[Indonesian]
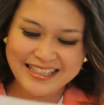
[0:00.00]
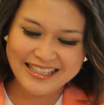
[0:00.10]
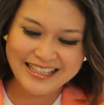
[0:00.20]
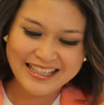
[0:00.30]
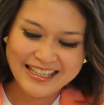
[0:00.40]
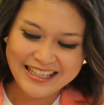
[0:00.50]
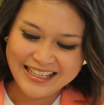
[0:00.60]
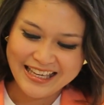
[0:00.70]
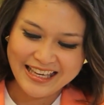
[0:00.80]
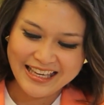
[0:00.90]
Ya.
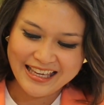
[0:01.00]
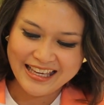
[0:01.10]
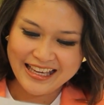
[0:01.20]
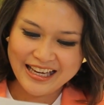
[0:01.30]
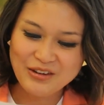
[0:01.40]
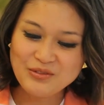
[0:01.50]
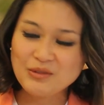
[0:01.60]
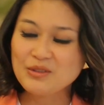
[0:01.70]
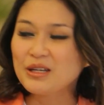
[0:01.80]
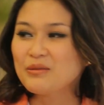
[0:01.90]
Kalau
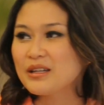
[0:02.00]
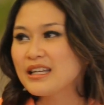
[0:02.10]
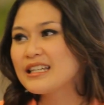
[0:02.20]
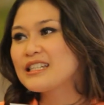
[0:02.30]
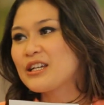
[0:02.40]
misalnya bicara mengenai